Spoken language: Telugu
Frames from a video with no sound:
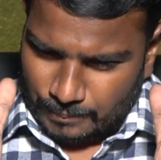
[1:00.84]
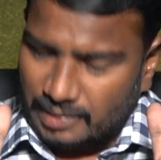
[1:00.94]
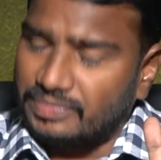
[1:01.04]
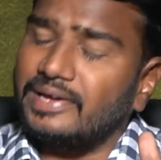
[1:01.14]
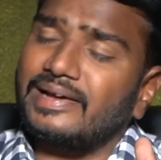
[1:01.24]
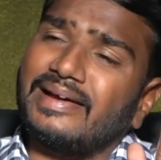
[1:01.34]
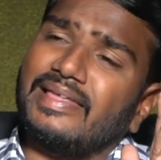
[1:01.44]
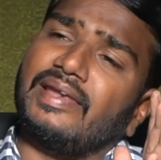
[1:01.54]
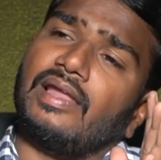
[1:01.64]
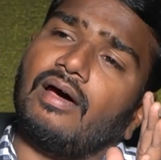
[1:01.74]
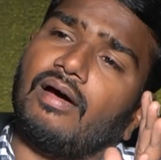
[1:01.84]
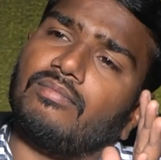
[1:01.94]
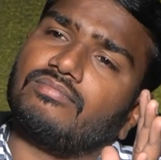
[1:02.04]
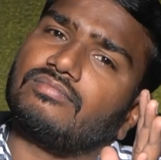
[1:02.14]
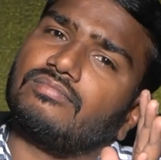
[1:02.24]
ప్రత్యేకంగా ఏదన్నా
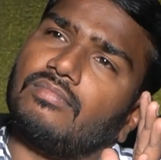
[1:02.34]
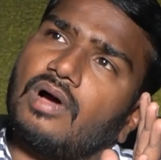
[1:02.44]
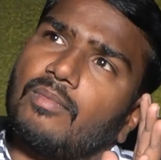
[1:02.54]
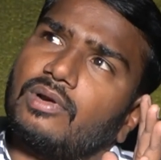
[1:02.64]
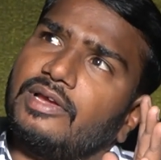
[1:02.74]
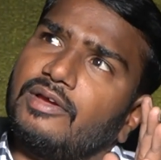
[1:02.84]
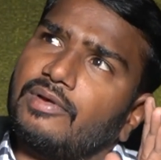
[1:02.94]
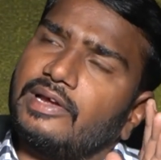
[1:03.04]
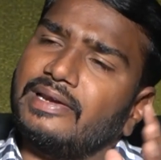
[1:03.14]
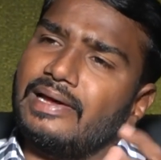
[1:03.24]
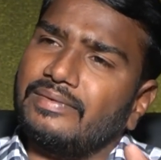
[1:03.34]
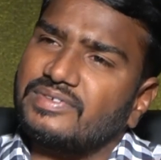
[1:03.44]
మామూలుగా ఎవరైనా